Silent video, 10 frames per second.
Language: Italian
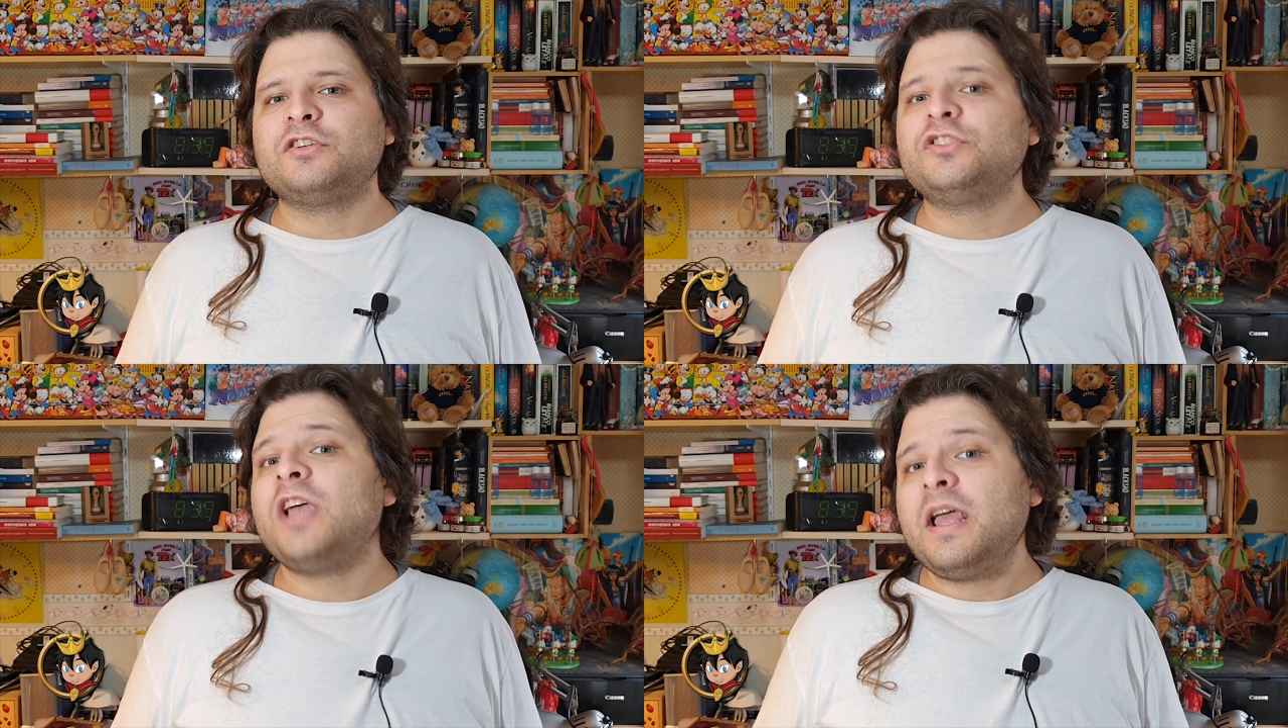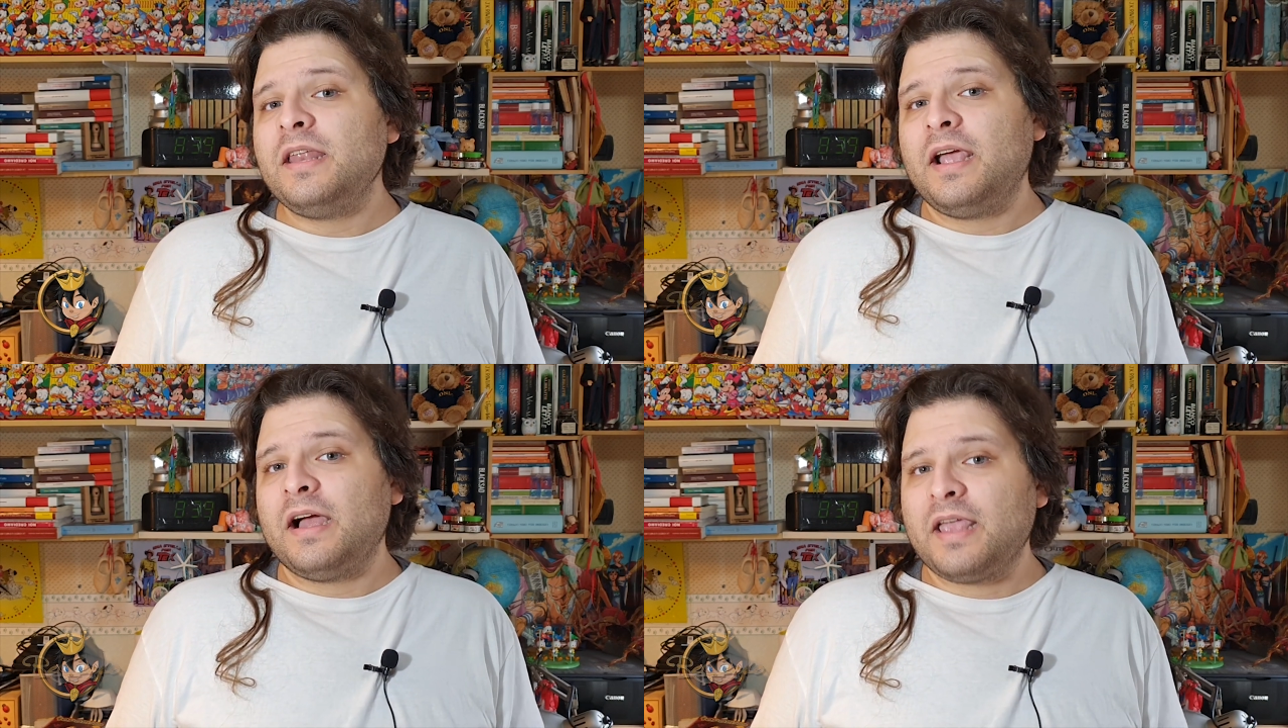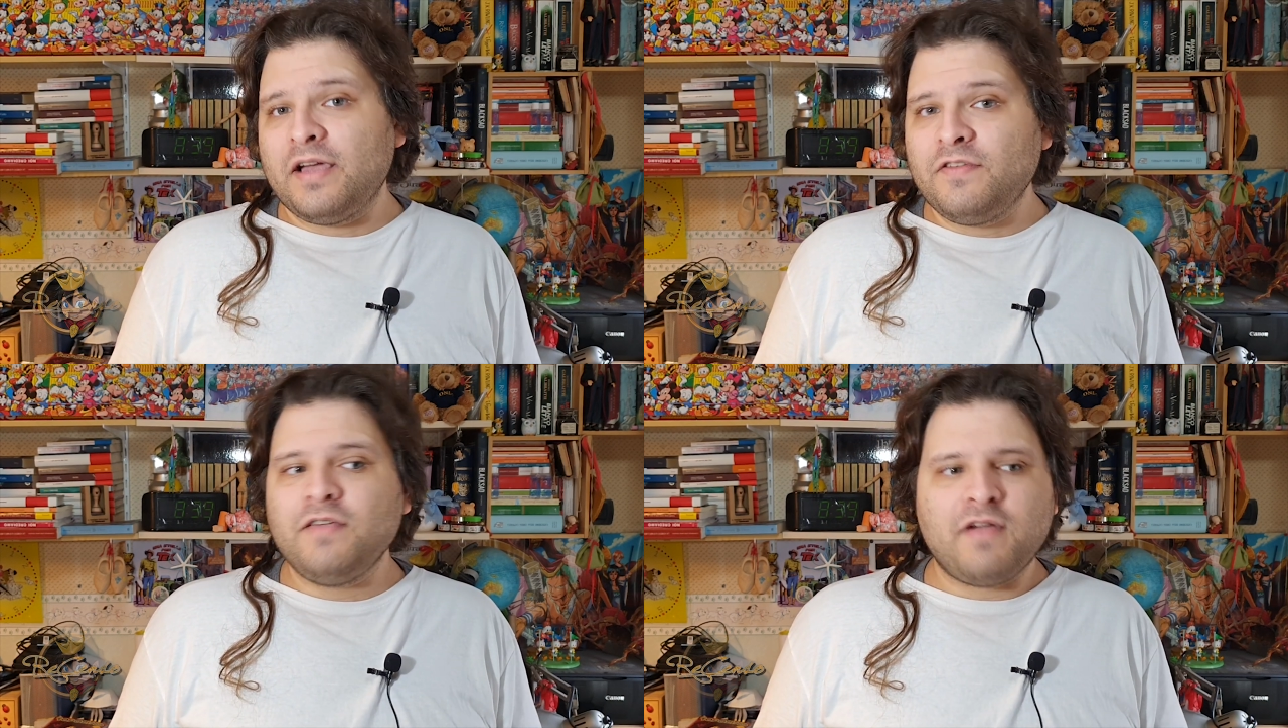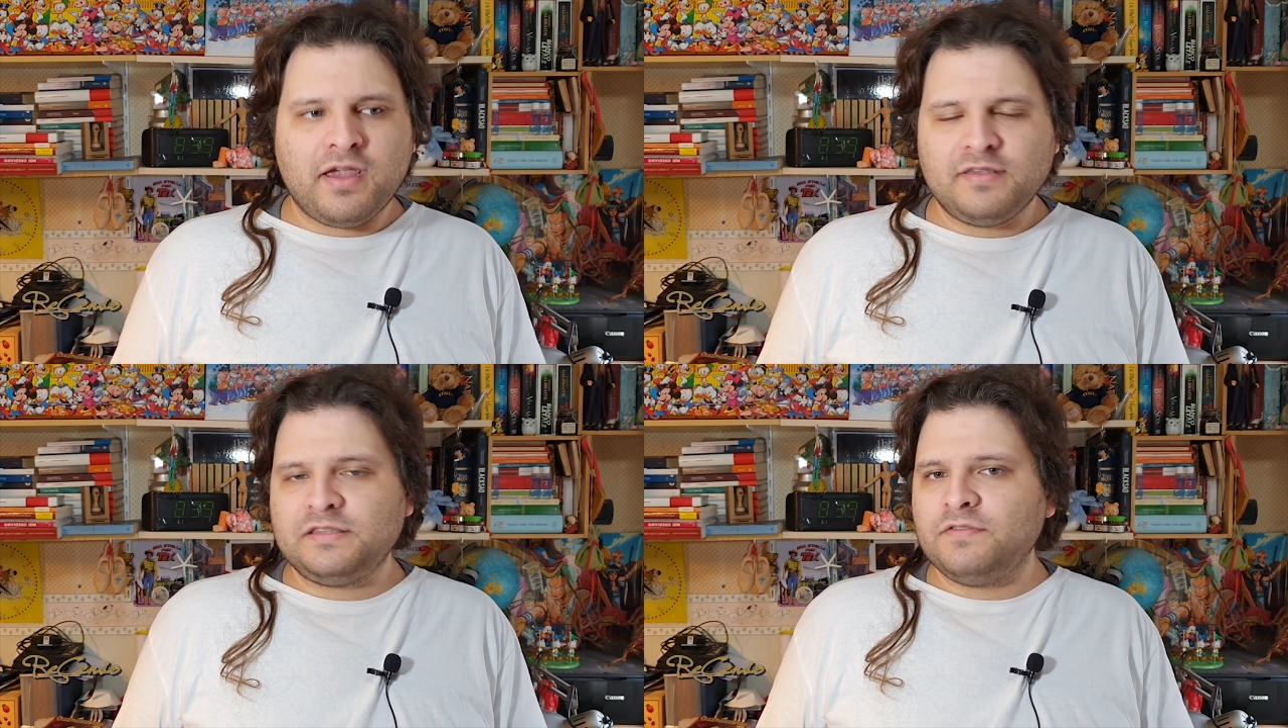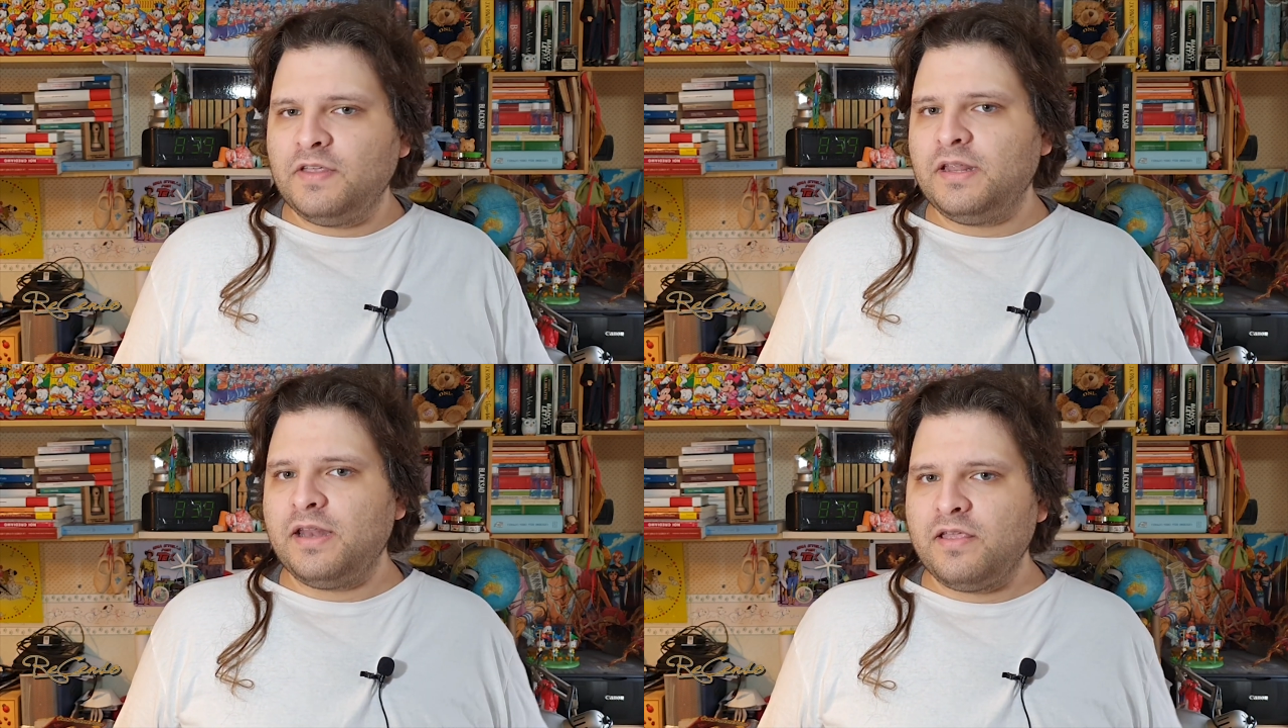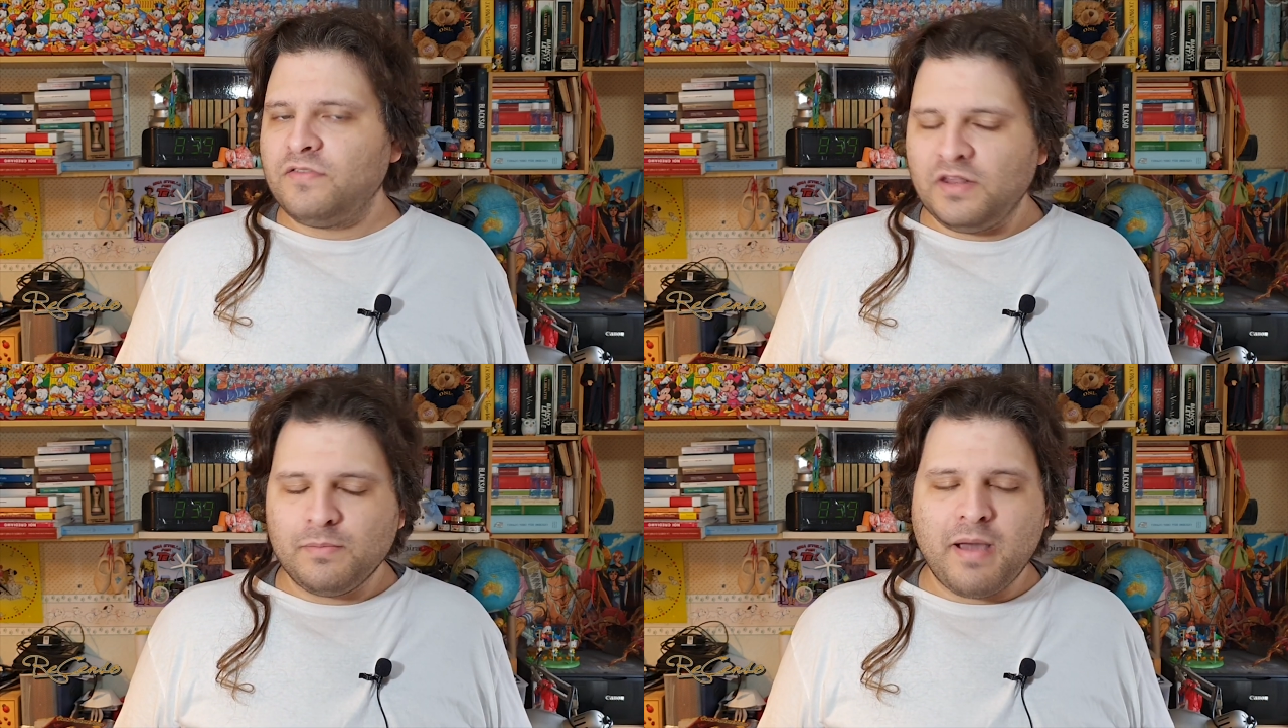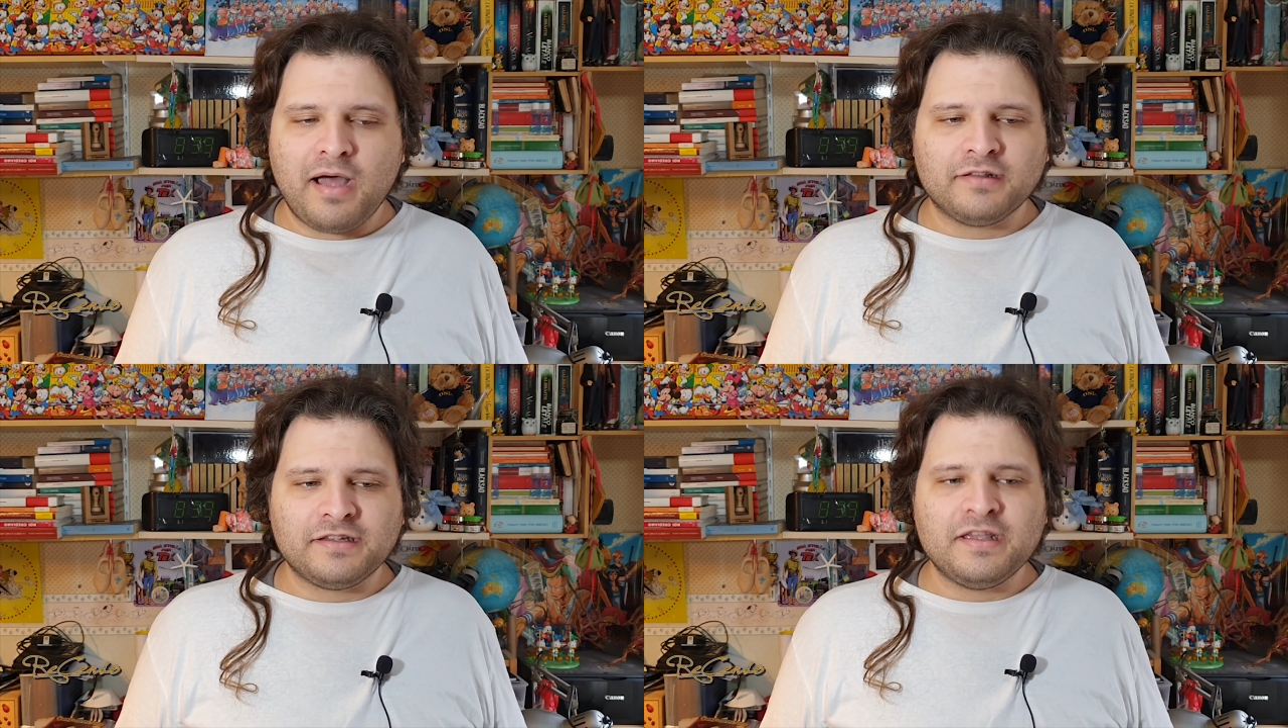scenica che aveva e che si vede nei filmati.